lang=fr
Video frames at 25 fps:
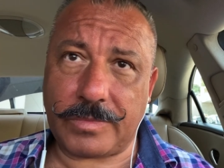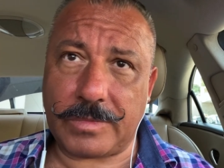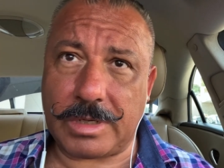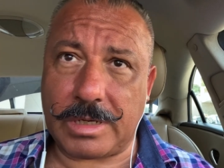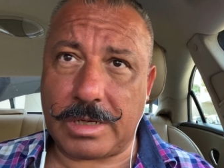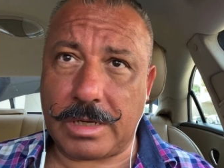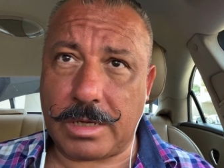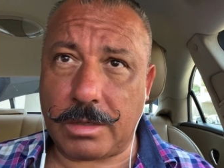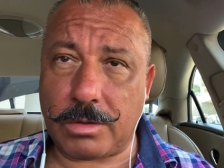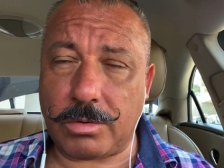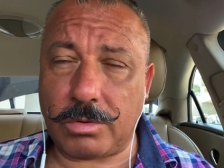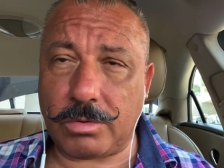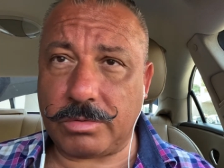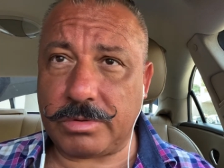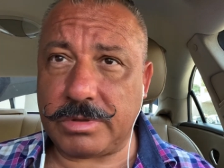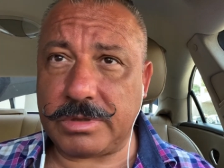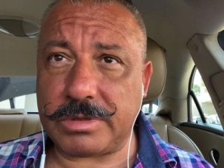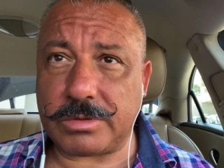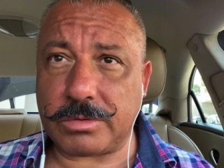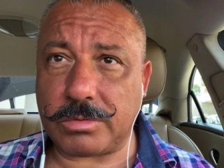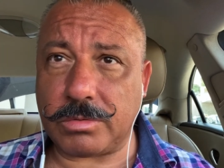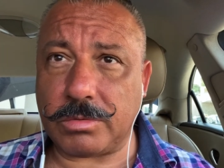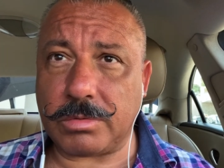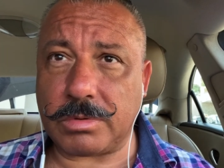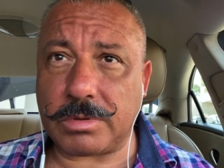à nos
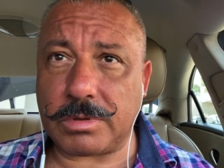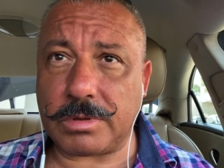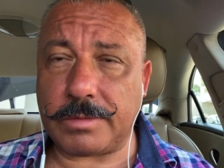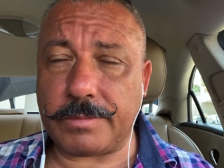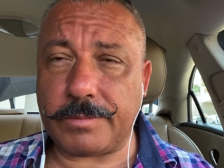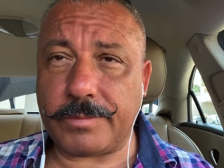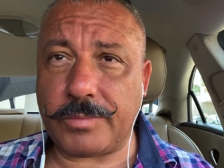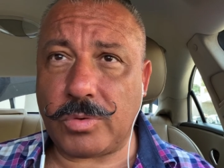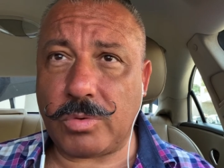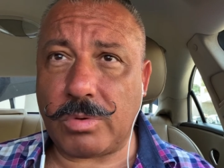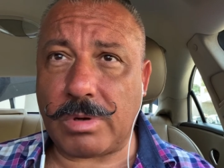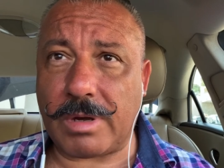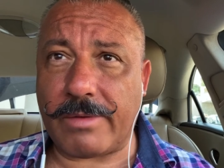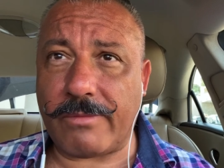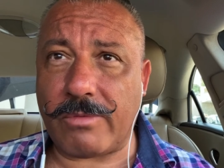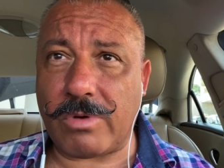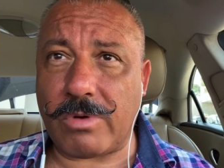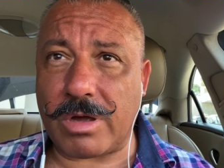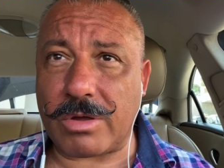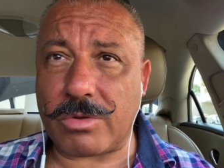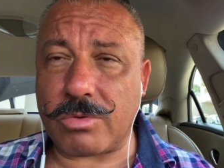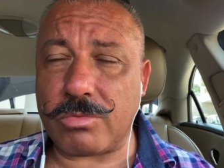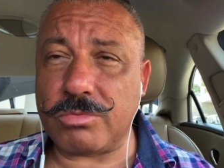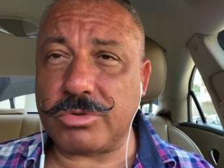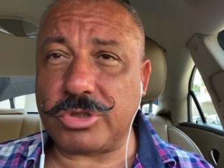discours pour avoir
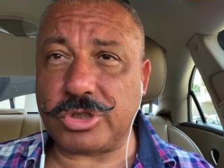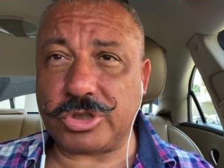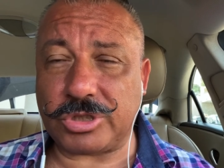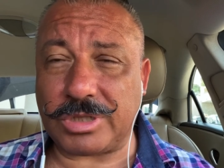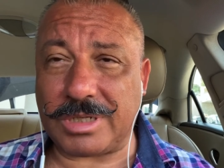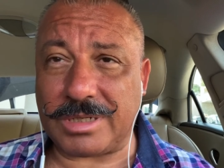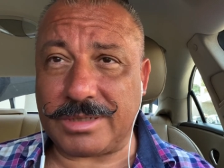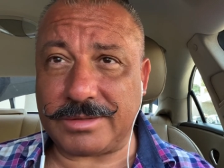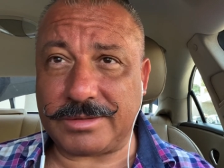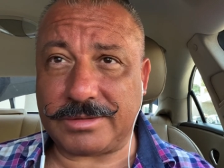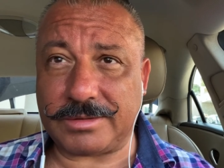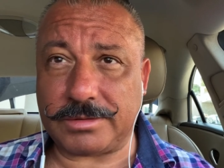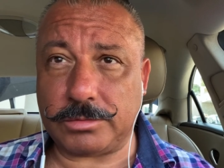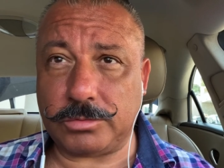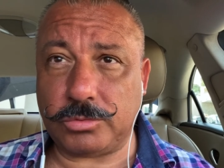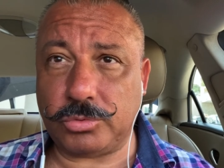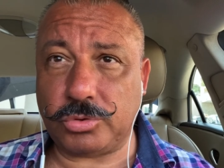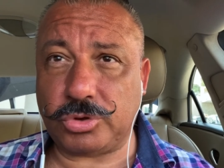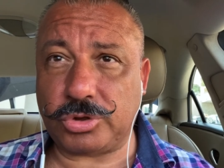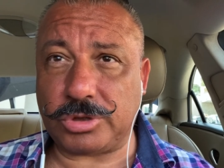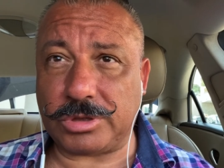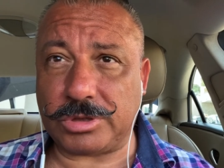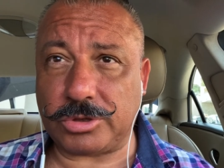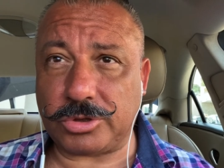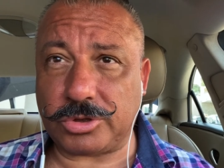une chance de
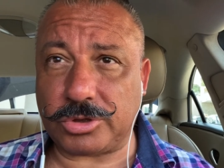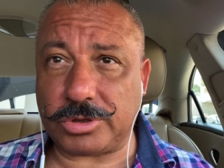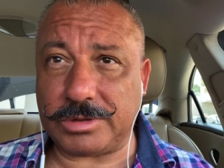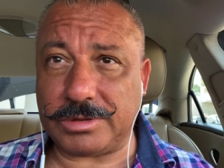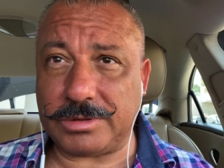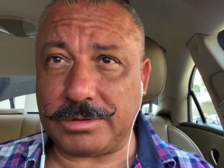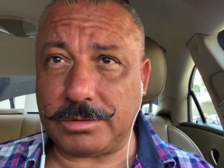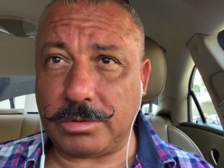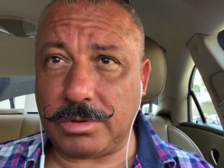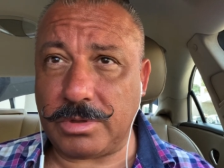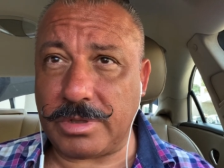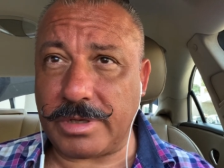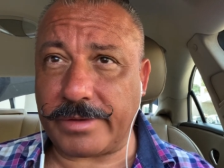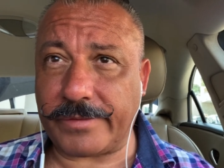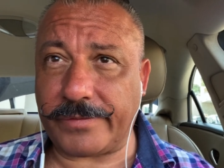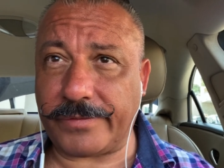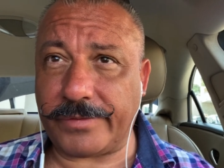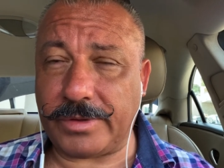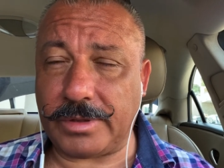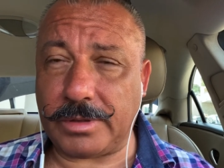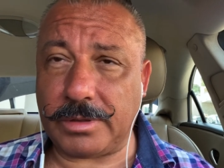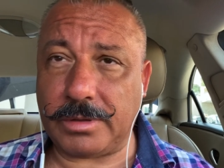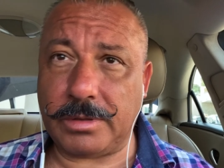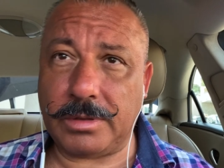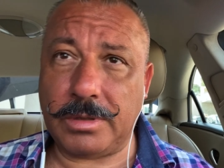changer leur
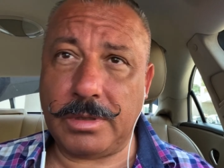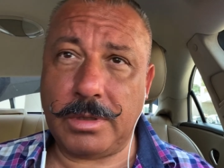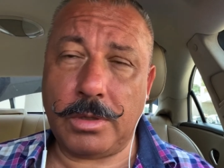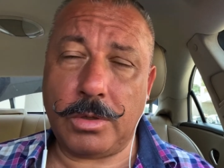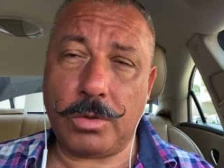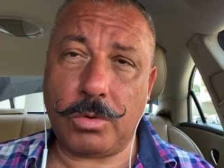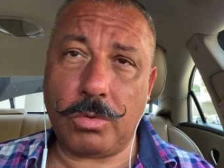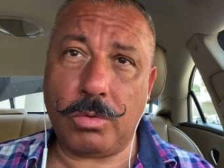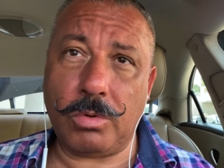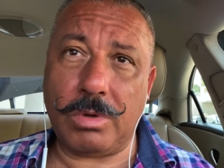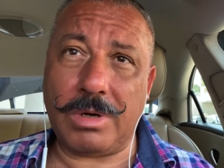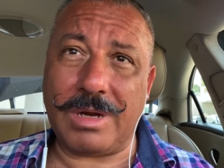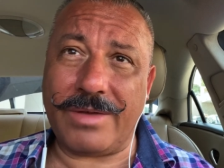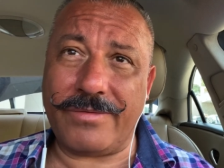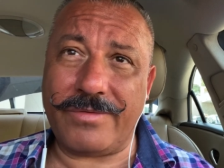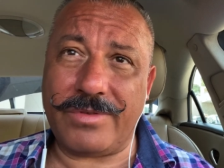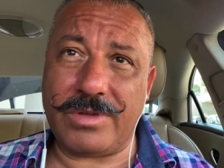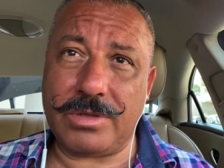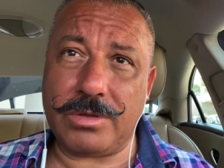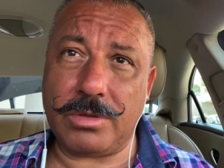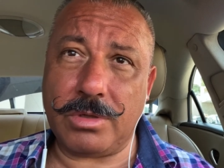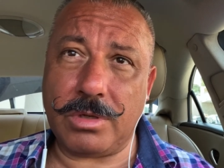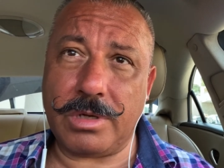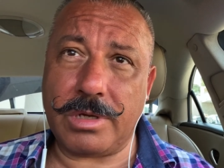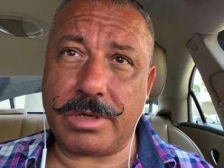vie ou la vie
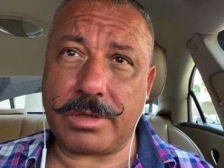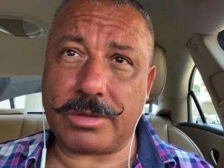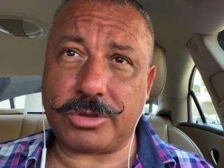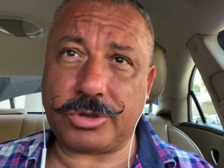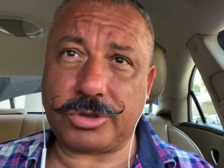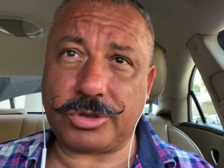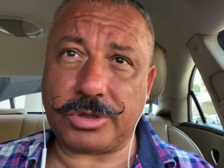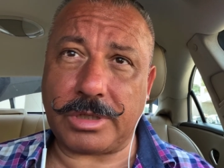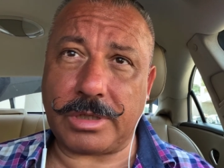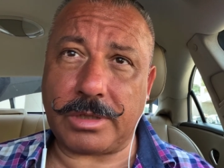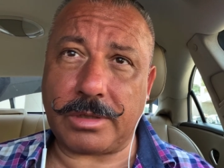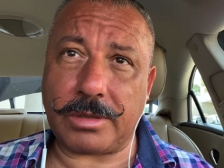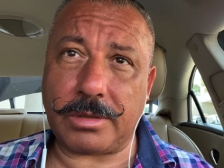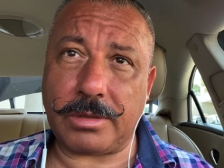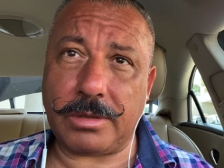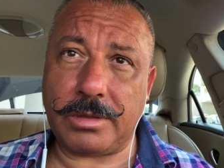de leurs chers.